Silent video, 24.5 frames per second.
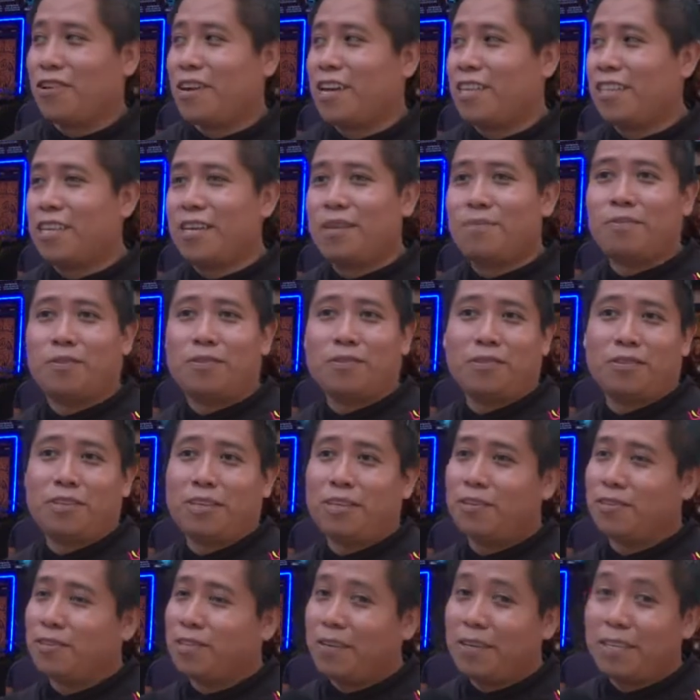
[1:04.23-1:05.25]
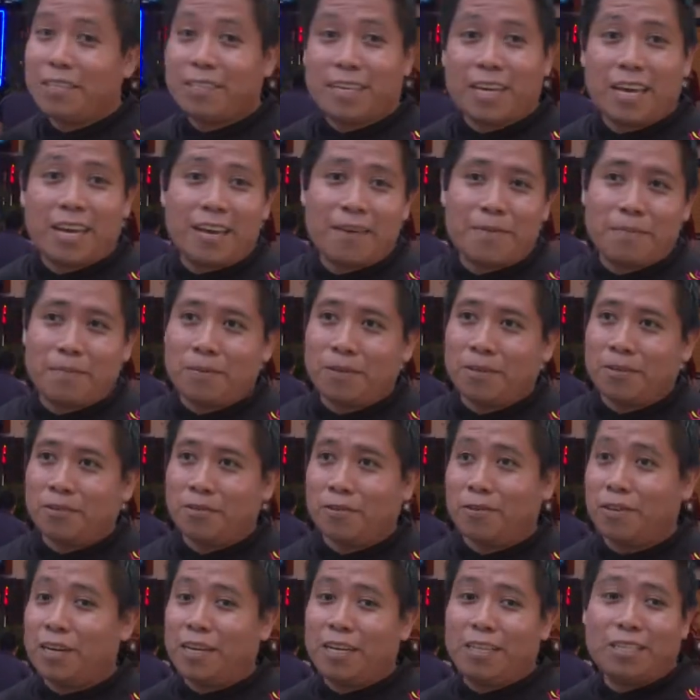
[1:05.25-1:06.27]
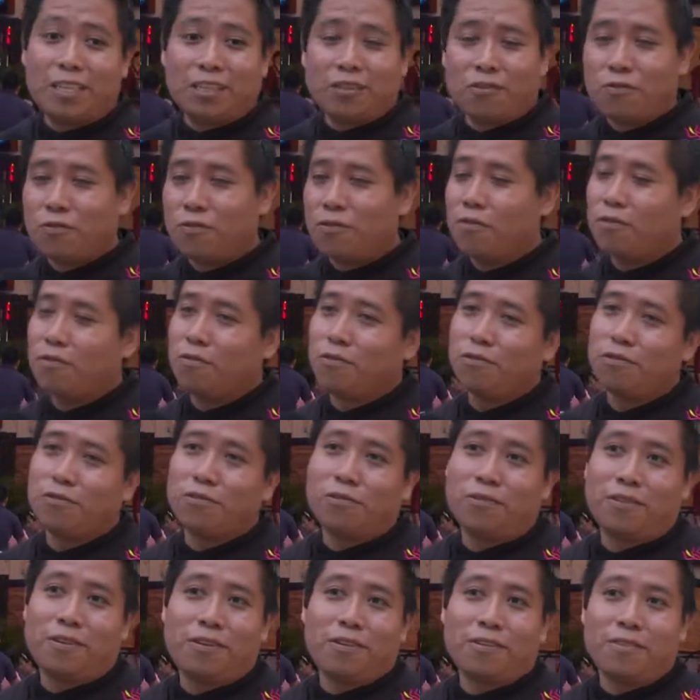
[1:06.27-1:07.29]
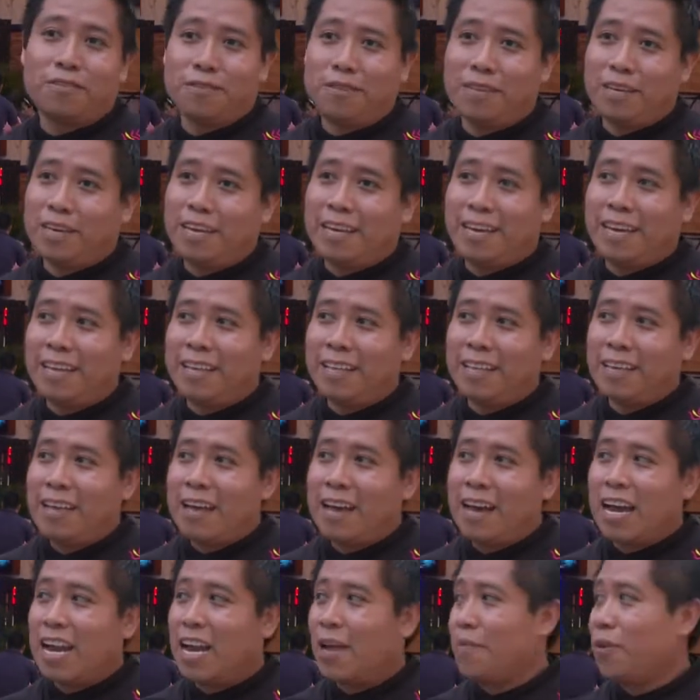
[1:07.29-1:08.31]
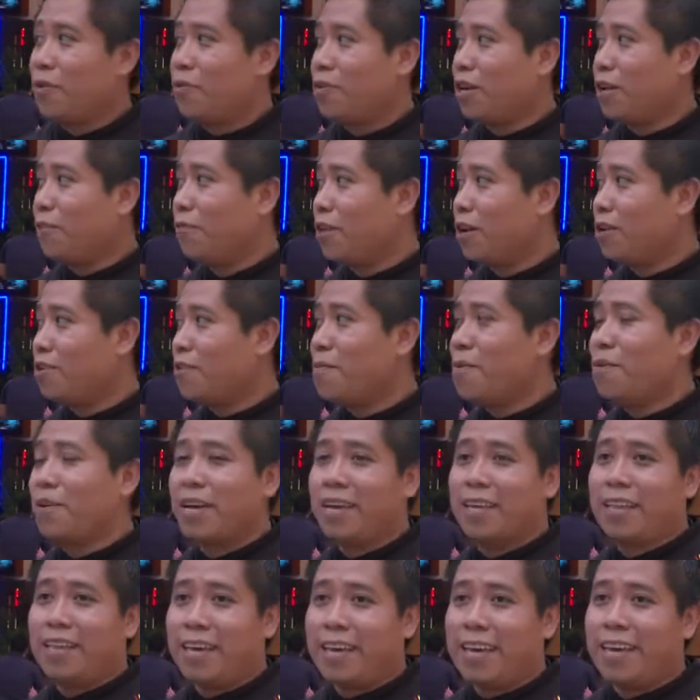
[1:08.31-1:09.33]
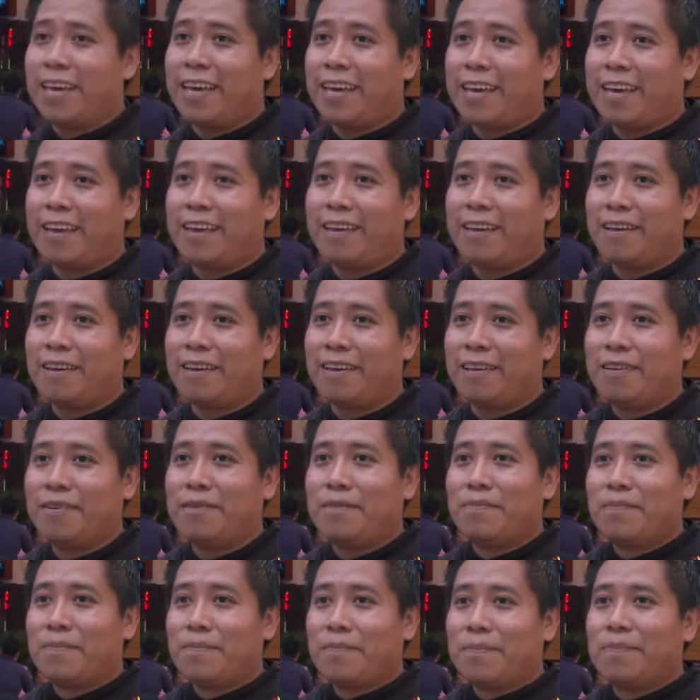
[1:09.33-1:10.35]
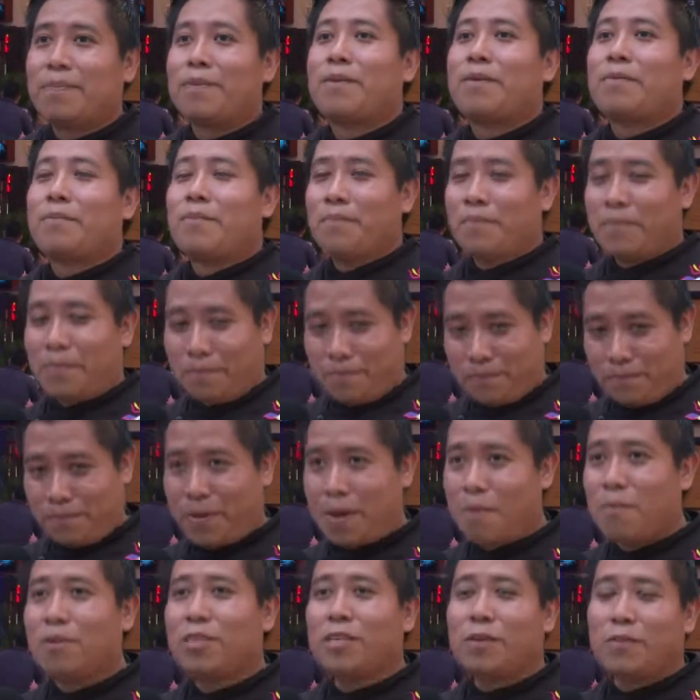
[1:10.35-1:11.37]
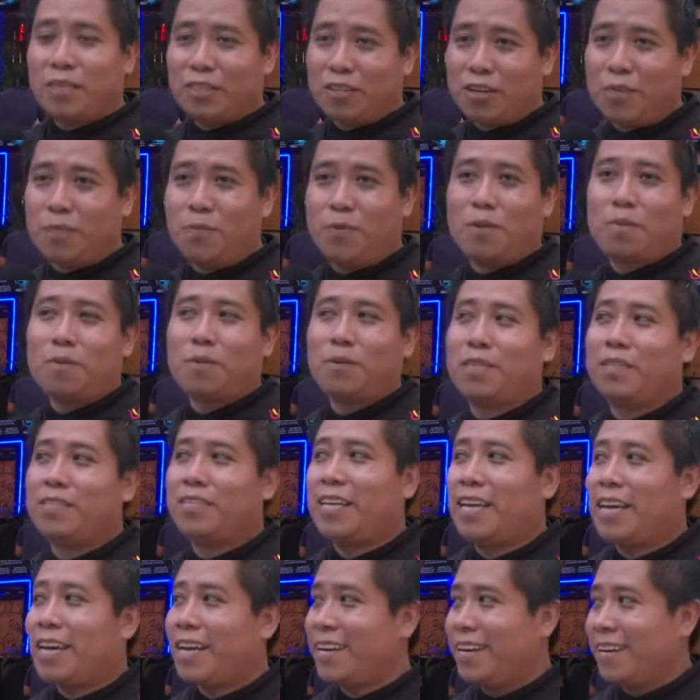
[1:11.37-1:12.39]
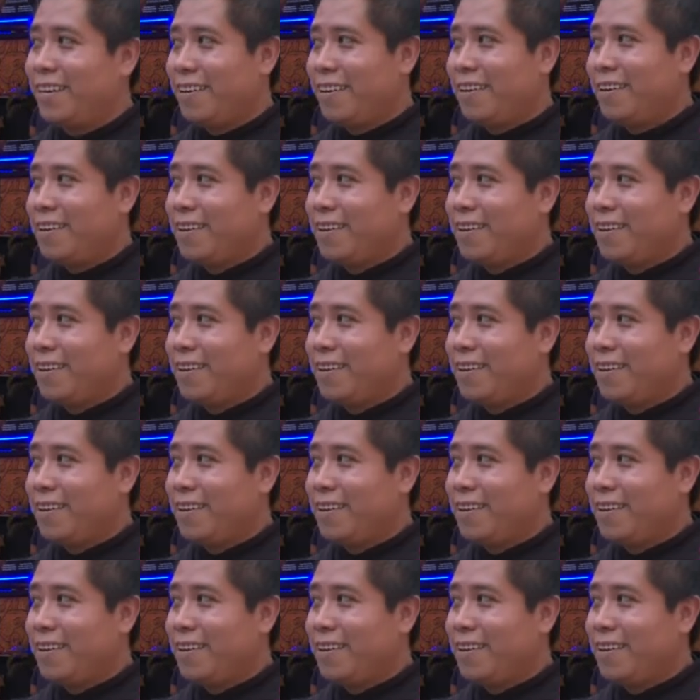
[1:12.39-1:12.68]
Jonathan, pues nos dijo, ¿sabes qué? Pues organízate un concurso. Y a lo mejor y fue como que de, vamos a ver si lo podemos hacer.